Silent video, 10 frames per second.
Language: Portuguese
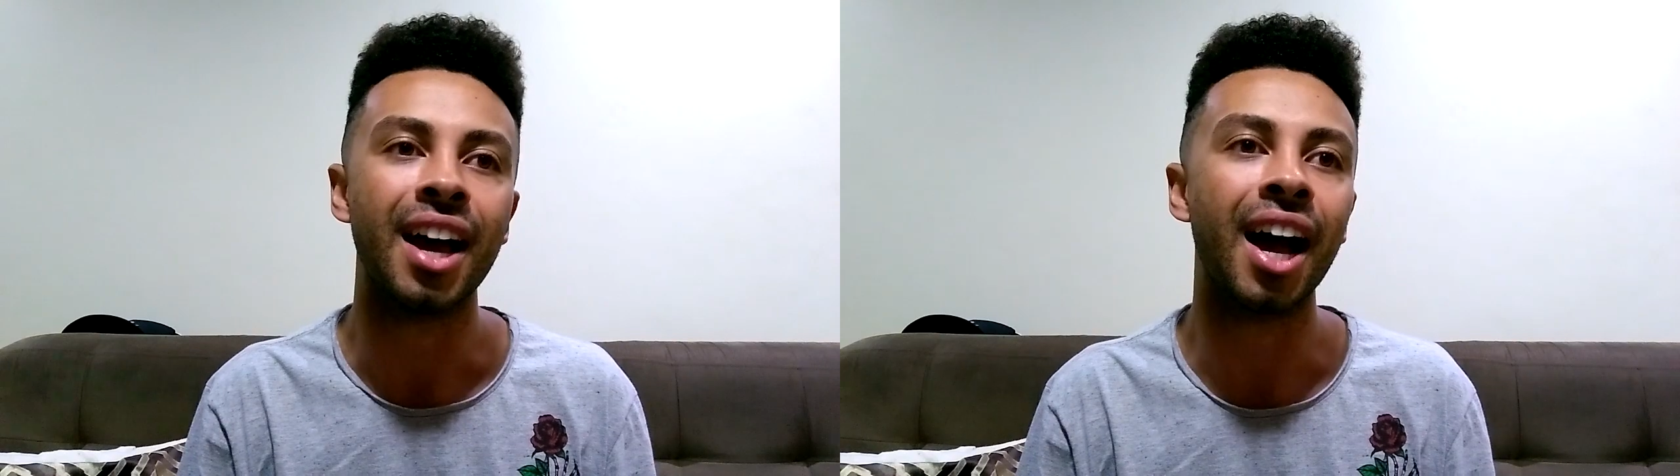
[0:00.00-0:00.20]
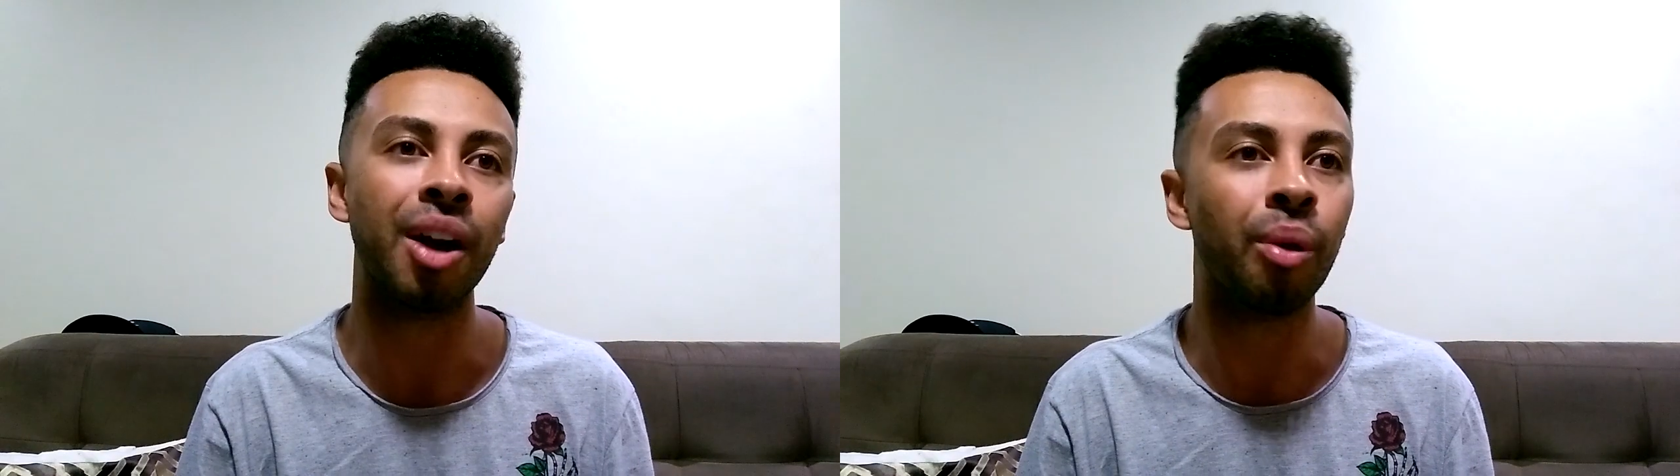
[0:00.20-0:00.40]

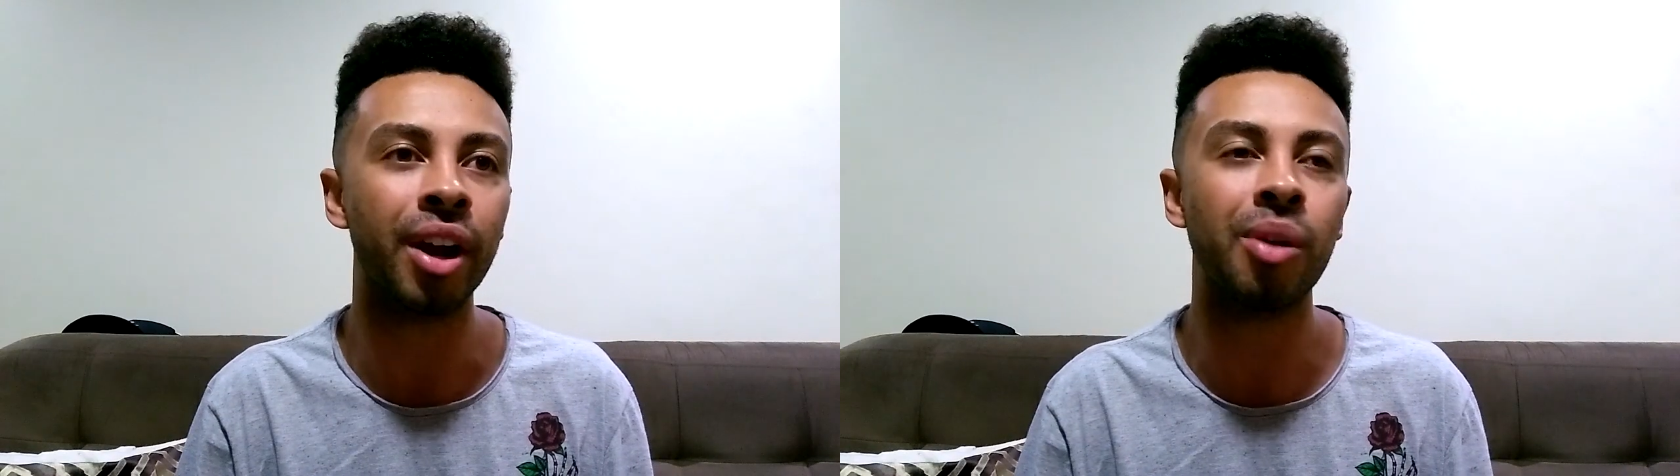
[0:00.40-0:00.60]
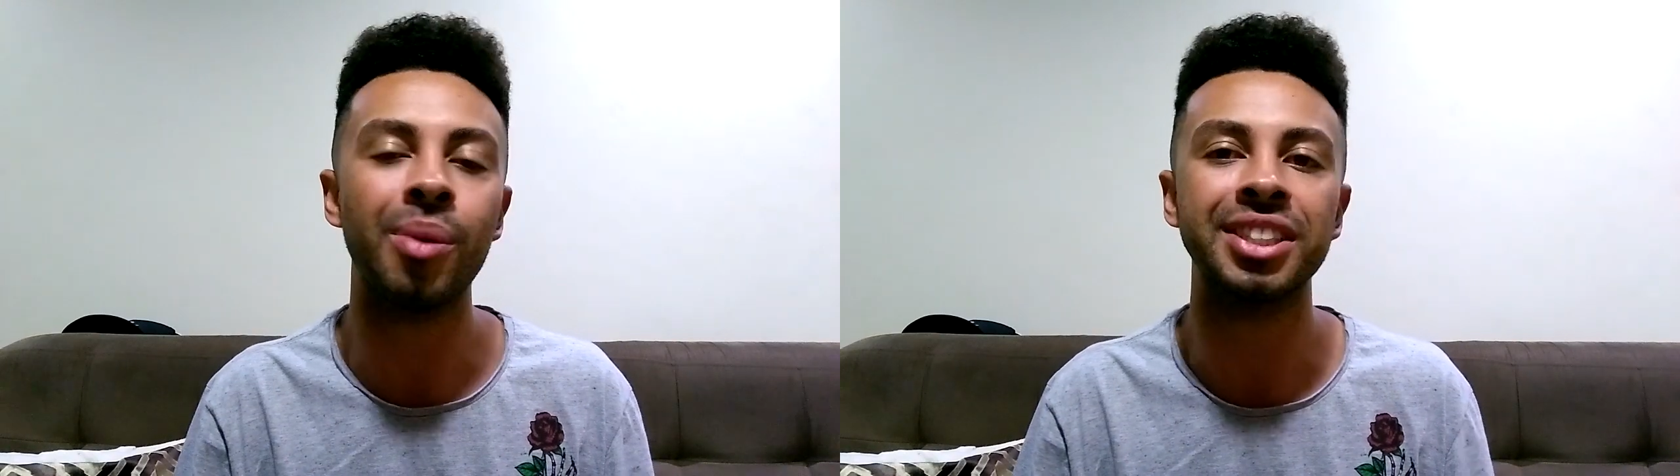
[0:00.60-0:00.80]

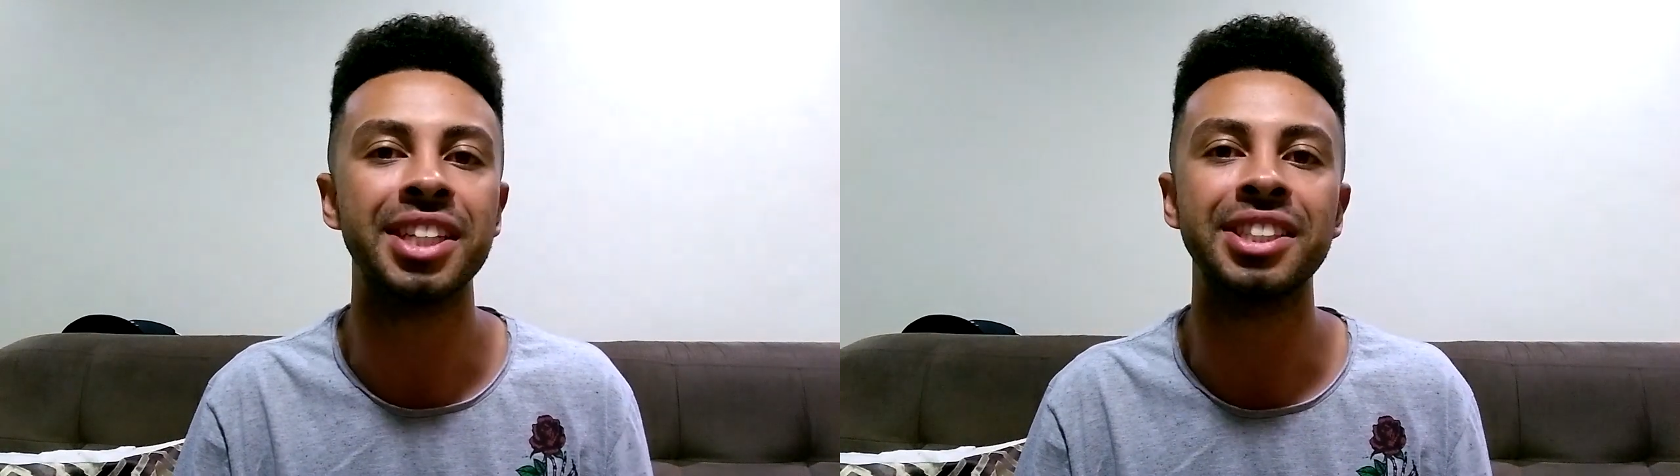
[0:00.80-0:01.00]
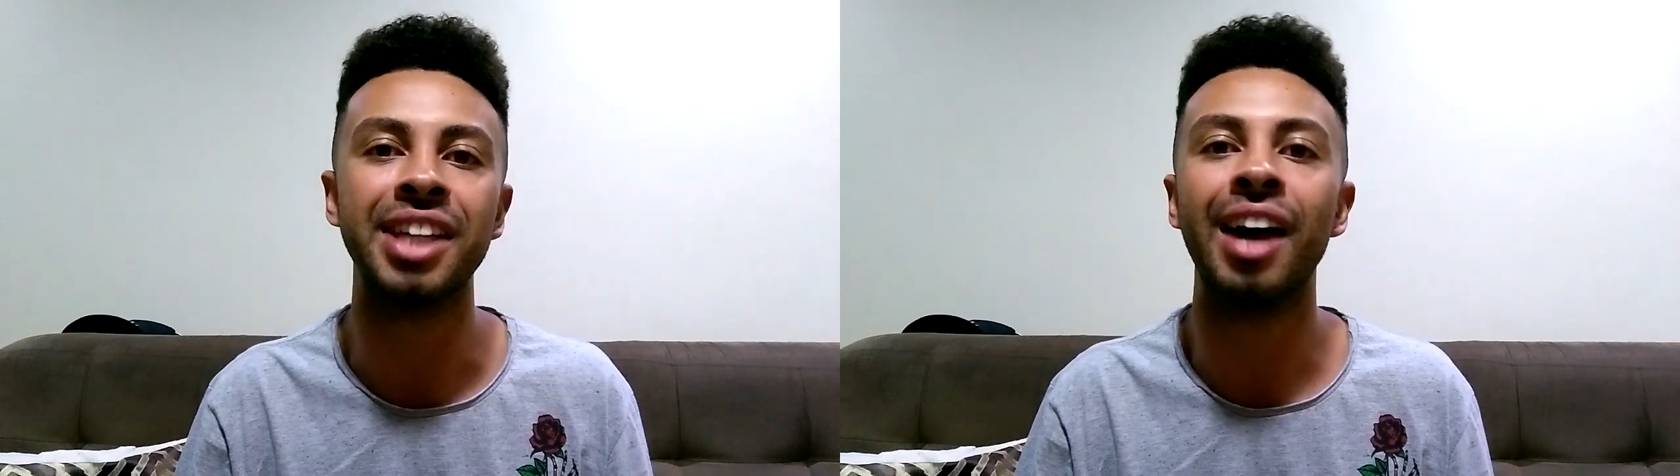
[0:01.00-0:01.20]
Agora com
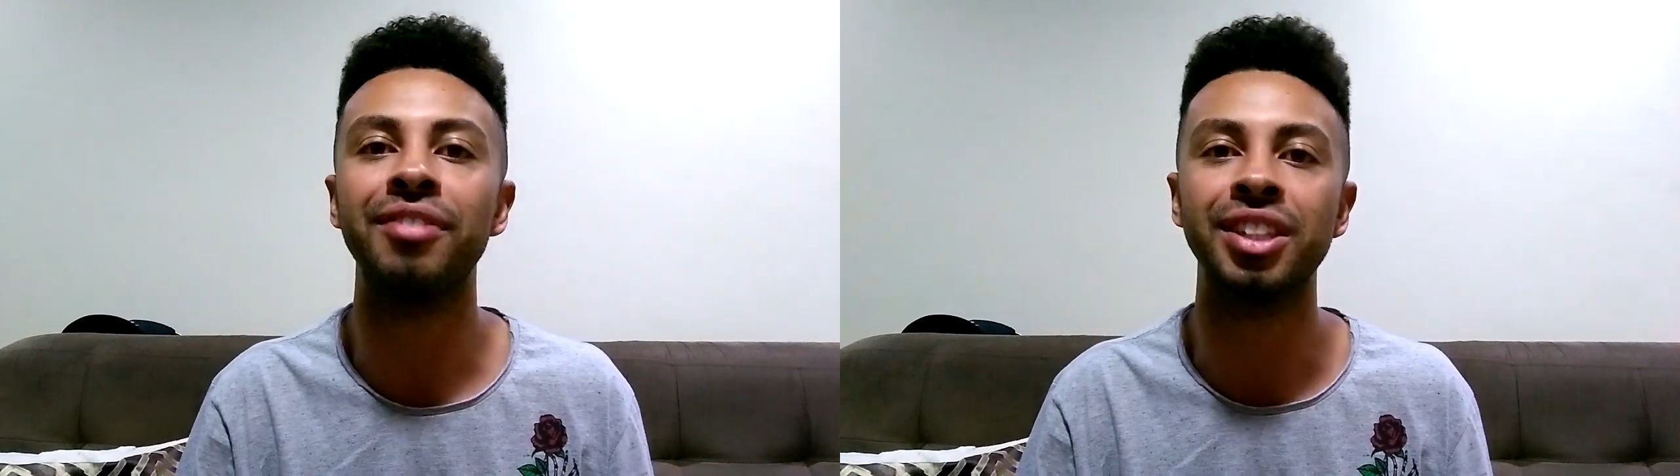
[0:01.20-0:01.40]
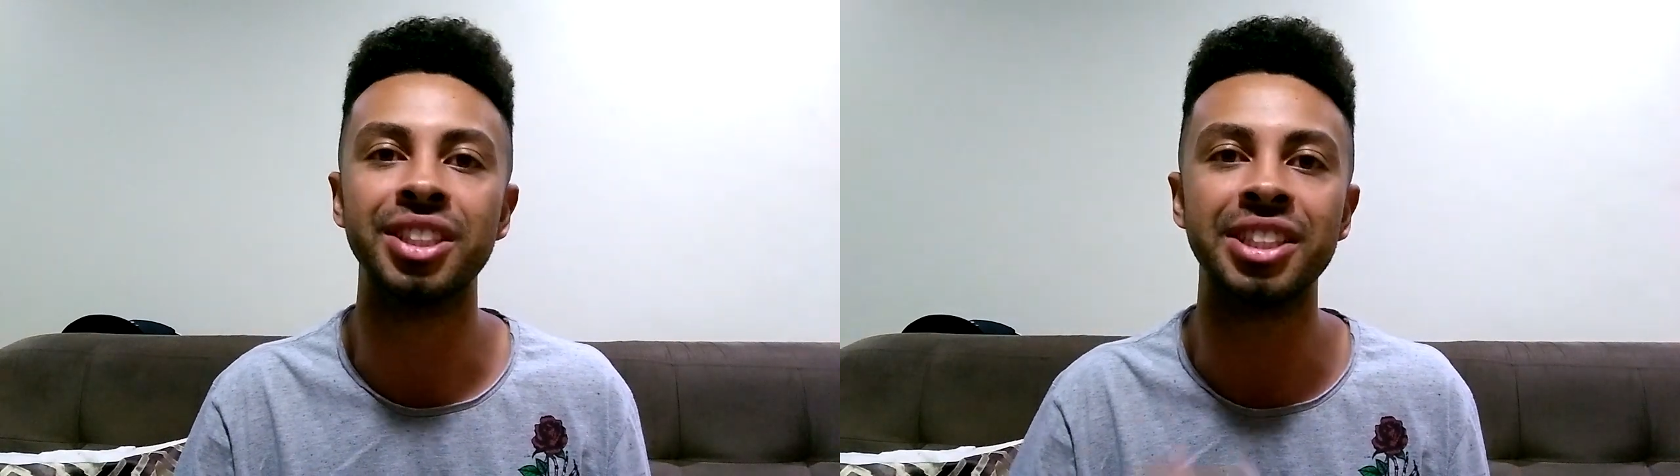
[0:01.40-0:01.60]
essa
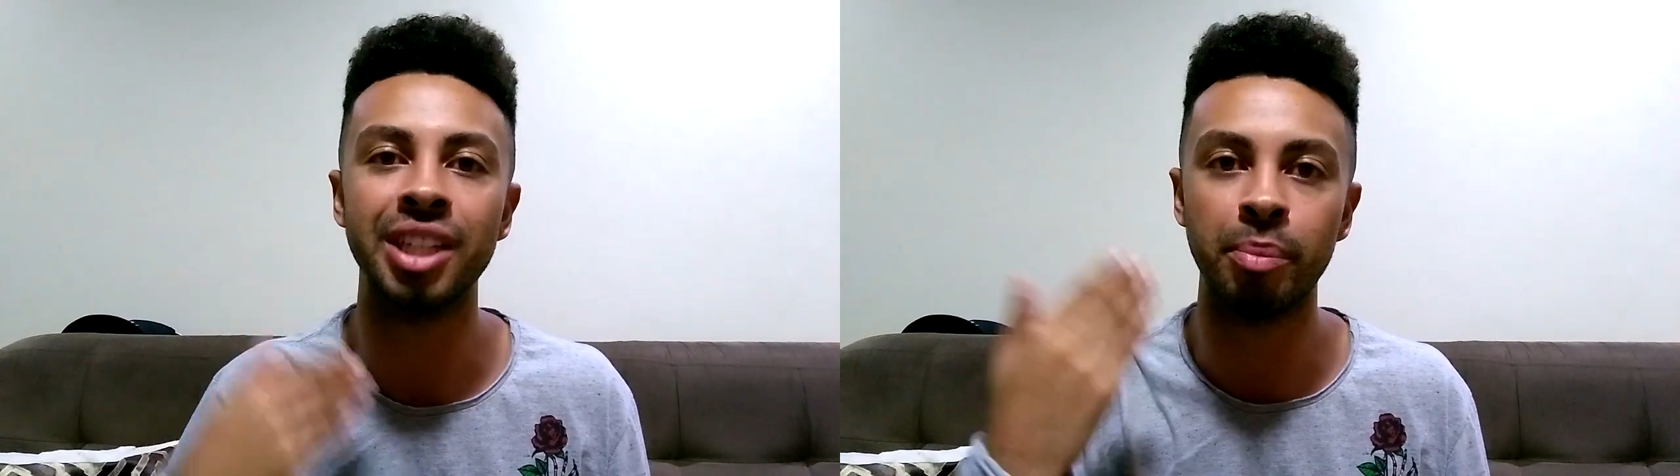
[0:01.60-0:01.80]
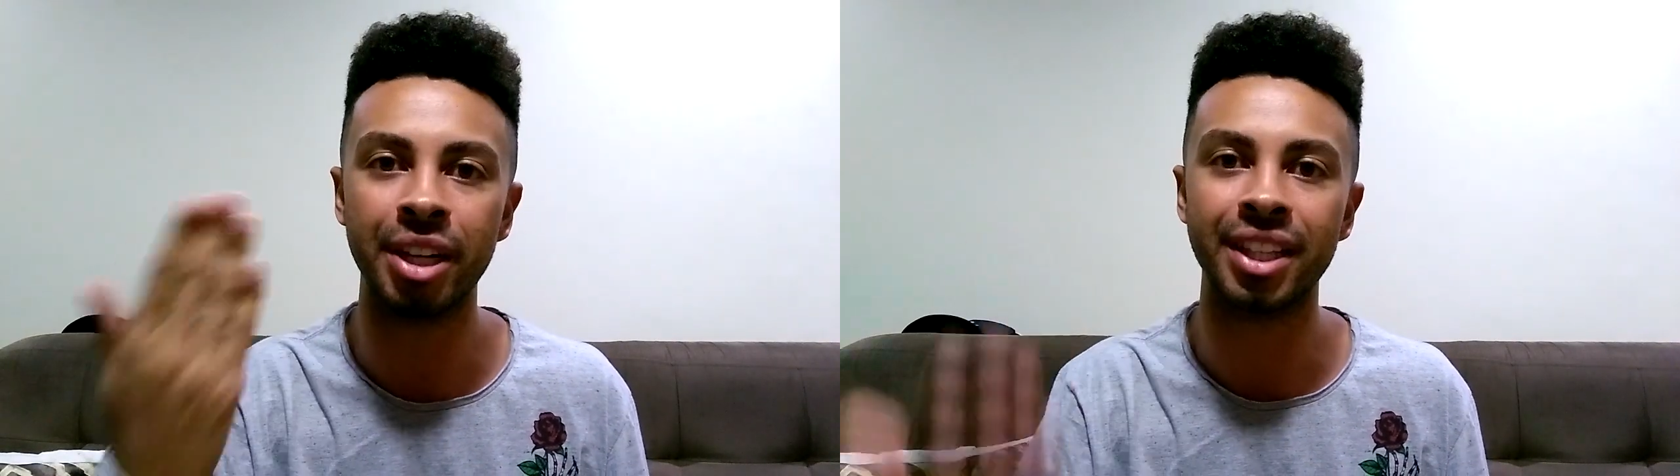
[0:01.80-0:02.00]
safra de
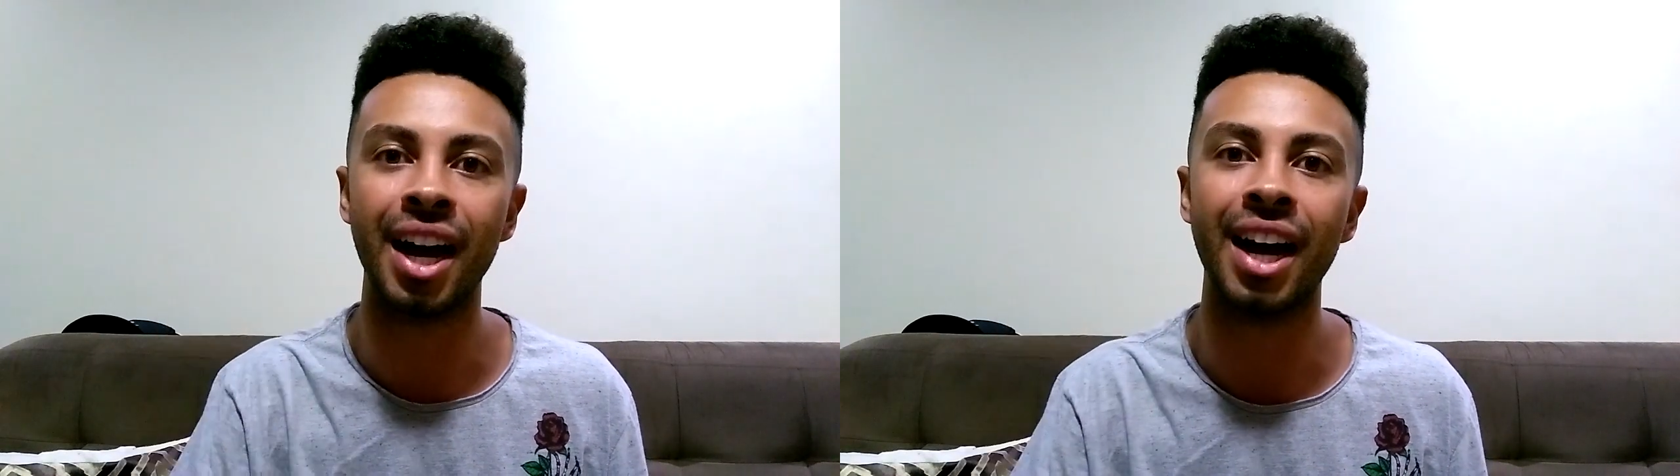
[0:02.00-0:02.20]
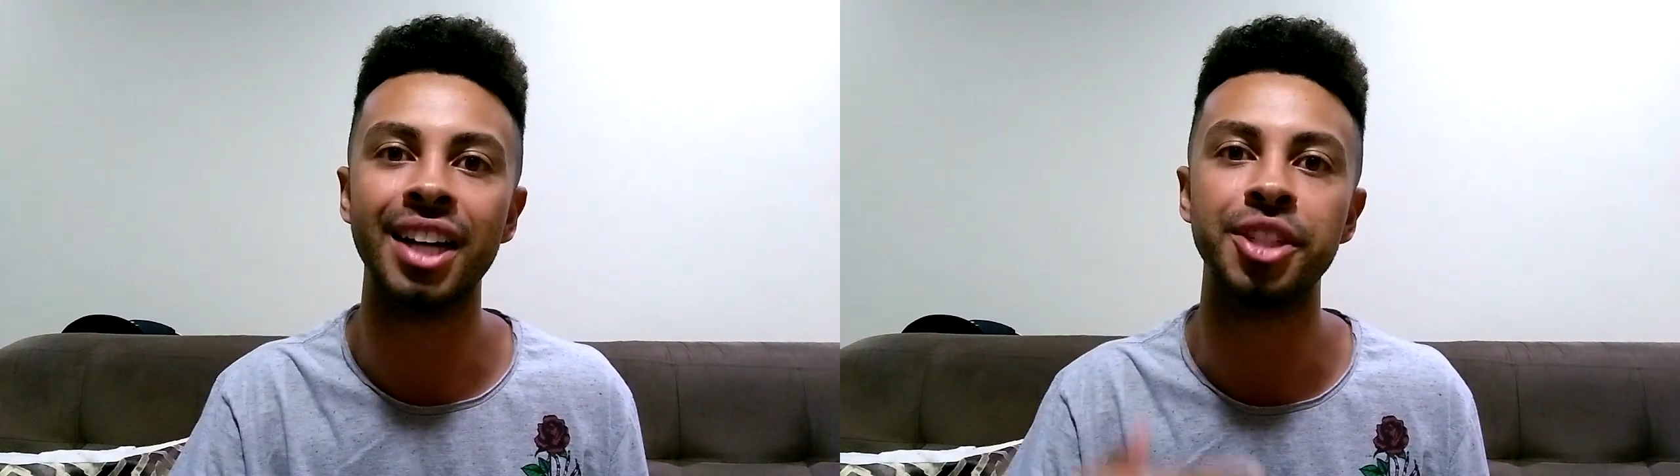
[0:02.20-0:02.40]

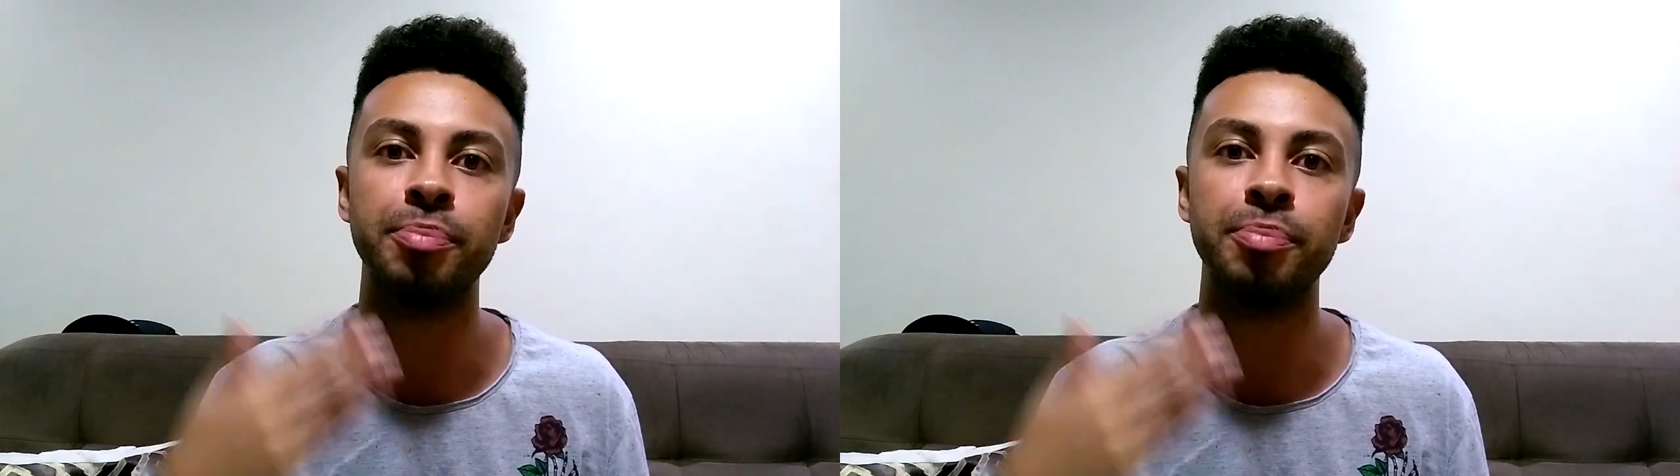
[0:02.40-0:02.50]
celebridade,